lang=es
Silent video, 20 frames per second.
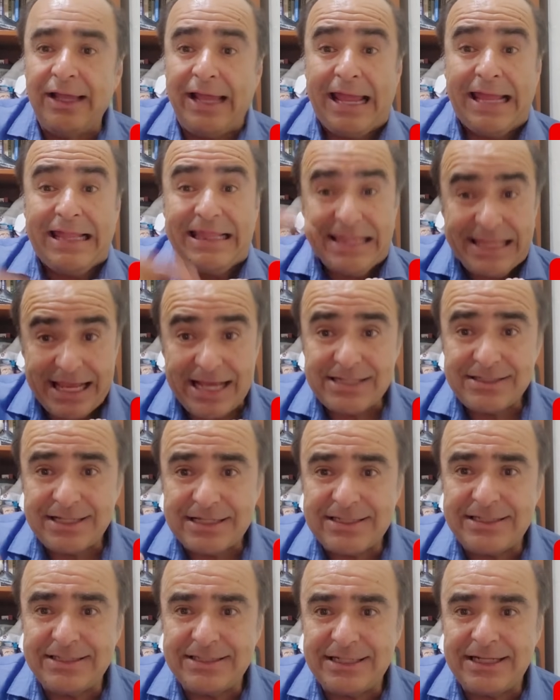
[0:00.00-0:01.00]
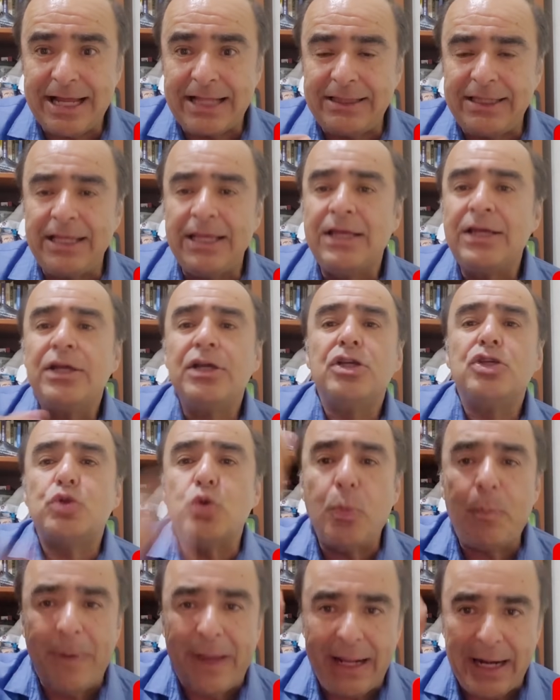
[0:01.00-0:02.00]
el 10 de Cincinnati,
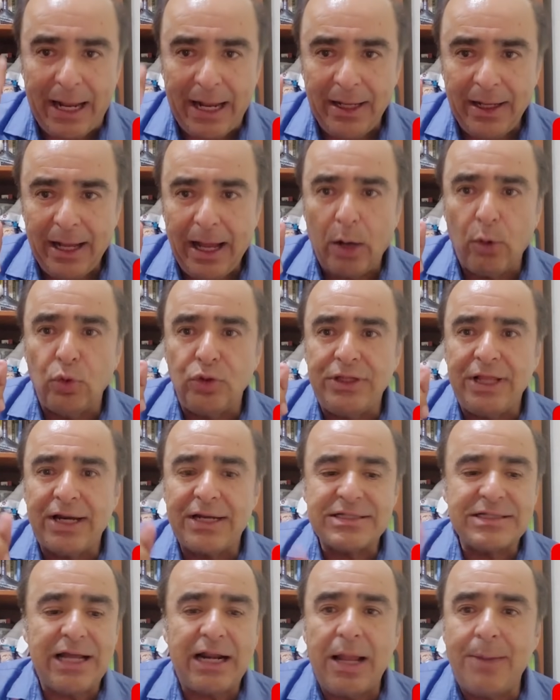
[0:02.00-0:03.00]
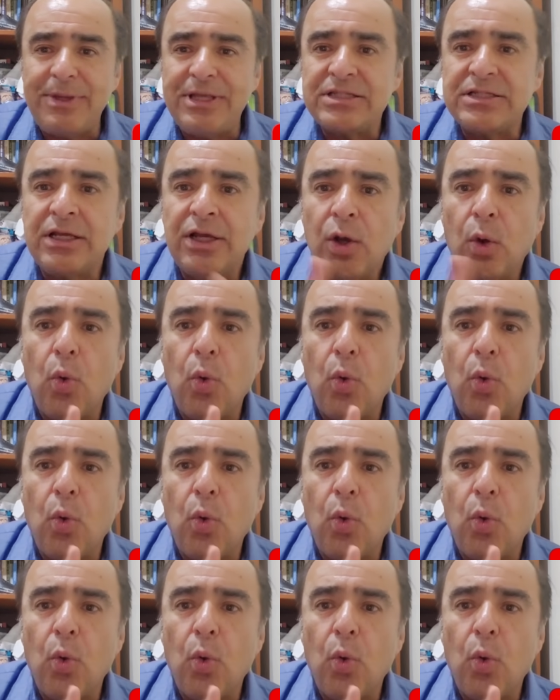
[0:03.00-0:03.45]
supera a Gutiérrez Galaviz